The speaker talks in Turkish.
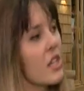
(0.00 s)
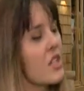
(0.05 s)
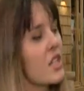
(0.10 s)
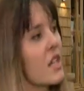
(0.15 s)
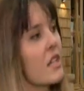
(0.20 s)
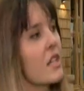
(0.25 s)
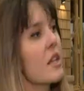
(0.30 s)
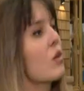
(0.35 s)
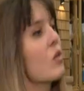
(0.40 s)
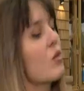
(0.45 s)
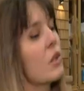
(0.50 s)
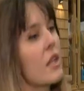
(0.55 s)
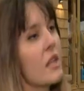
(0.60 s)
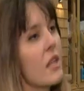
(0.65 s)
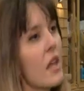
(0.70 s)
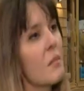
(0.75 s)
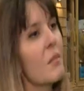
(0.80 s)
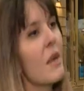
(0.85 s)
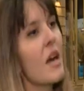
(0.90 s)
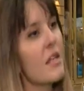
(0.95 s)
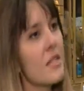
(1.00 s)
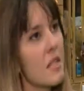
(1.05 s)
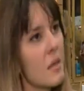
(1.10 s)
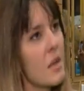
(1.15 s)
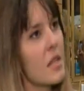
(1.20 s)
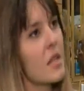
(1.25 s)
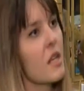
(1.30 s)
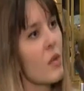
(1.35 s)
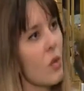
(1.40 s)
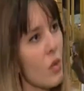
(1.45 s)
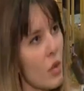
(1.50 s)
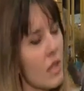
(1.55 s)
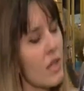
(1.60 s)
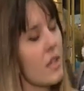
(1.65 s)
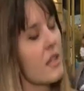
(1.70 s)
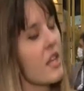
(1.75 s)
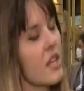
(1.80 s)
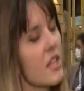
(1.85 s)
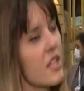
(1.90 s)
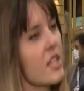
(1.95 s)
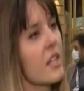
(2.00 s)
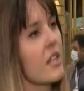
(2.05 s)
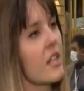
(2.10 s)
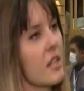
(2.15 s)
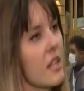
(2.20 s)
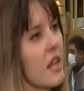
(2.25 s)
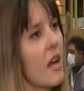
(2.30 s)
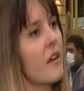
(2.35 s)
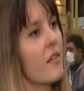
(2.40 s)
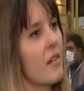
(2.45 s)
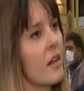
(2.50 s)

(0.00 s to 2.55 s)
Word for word: İçeride kullanılan malzemelere göre de değişiklikler